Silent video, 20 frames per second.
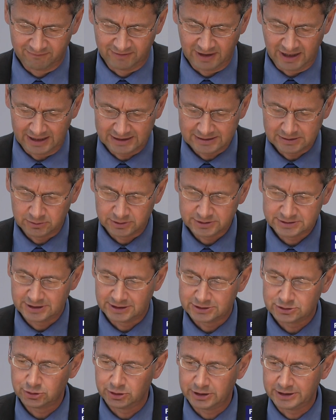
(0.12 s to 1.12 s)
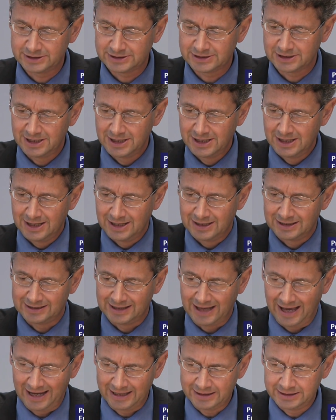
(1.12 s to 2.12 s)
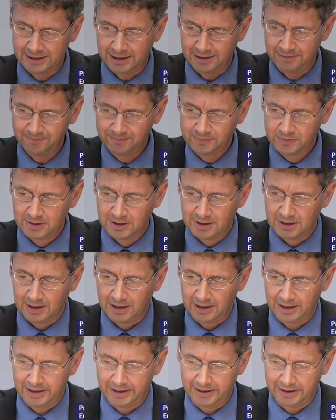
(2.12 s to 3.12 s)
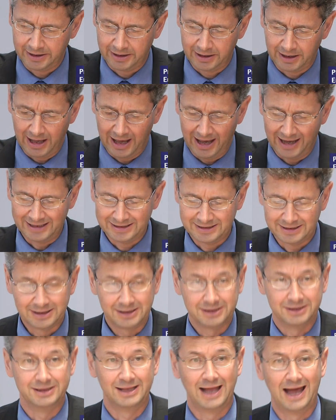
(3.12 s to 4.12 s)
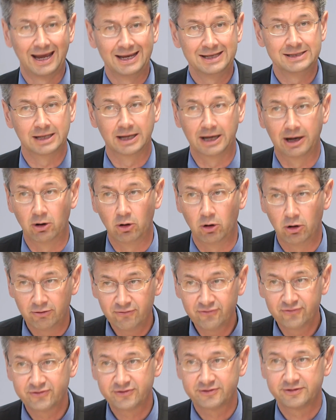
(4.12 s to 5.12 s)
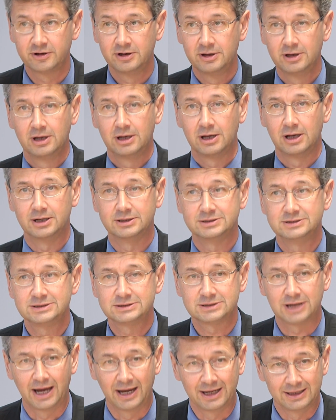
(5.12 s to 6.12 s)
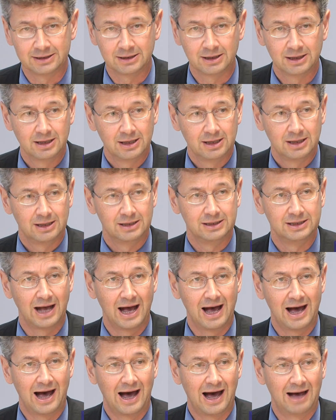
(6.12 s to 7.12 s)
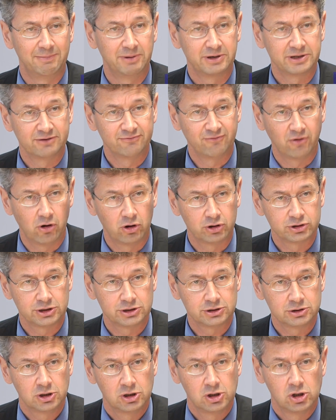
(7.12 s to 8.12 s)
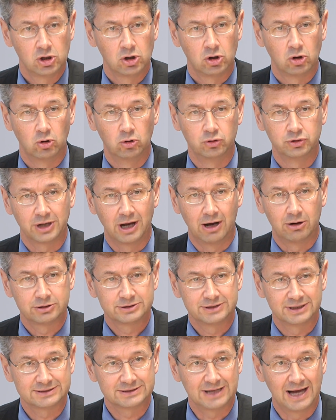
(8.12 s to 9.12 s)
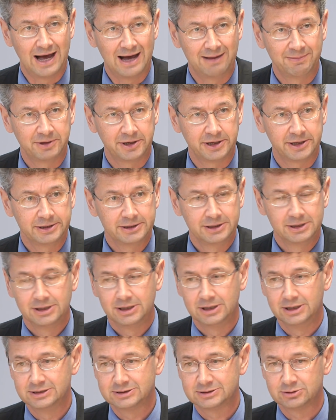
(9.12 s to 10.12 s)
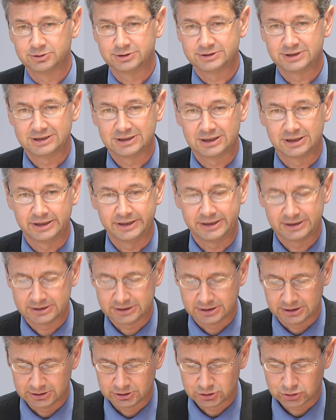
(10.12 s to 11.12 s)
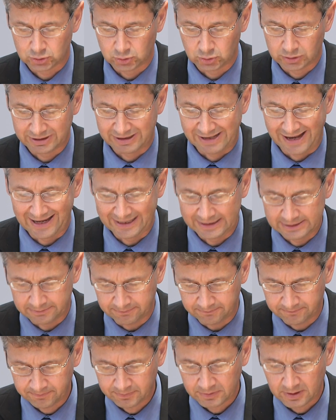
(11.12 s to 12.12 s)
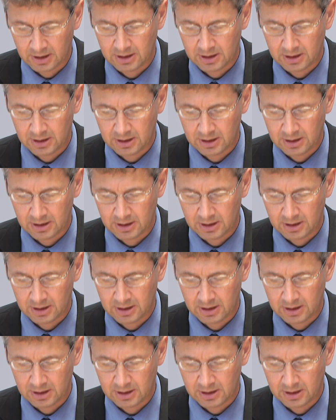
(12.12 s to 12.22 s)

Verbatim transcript: Wir hätten uns natürlich gerne äh, ein Nein erhofft. Es ist ein Ja-Aber geworden und auch das Aber ist uns sicherlich zu klein.